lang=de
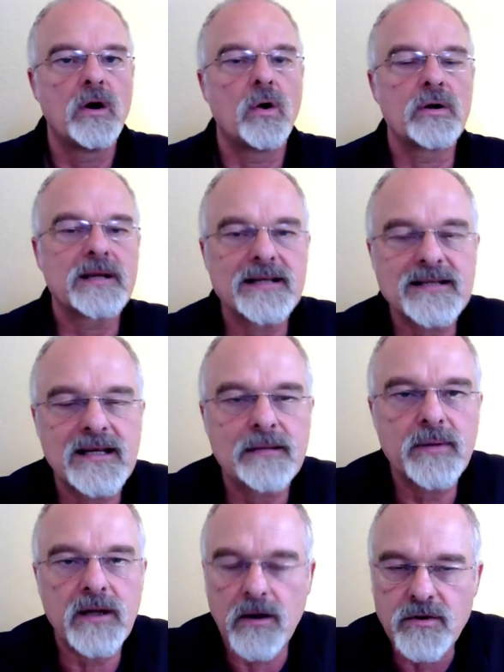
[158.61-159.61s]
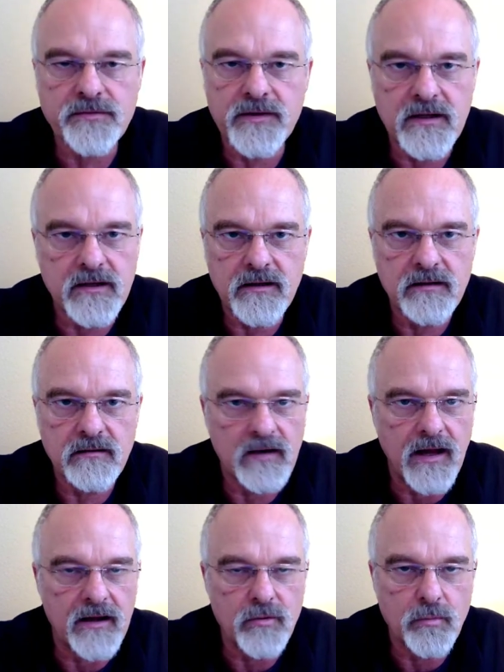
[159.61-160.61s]
Und das geht mit auswendig
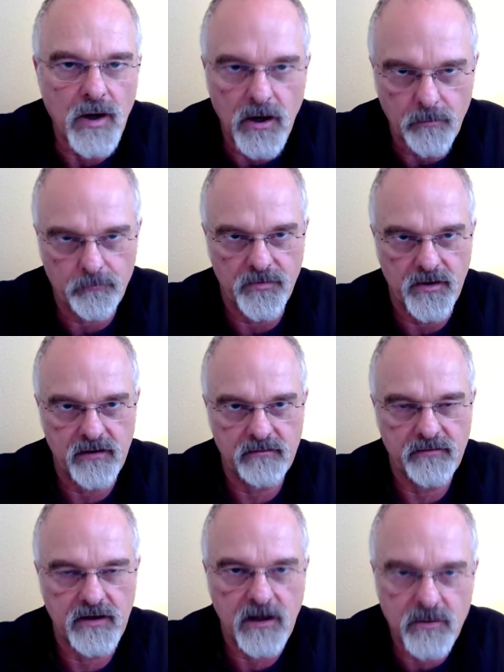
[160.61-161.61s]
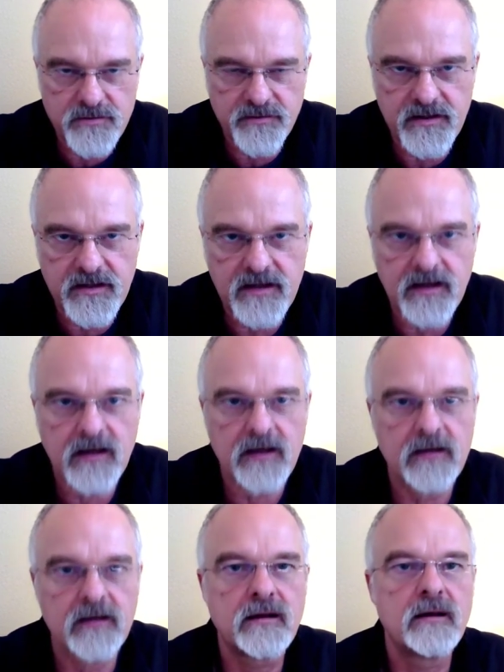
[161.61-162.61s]
lernen überhaupt nicht, weil auswendig
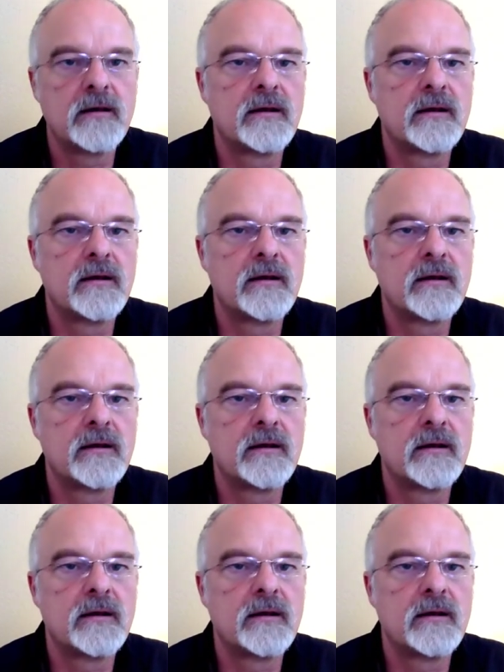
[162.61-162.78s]
lernen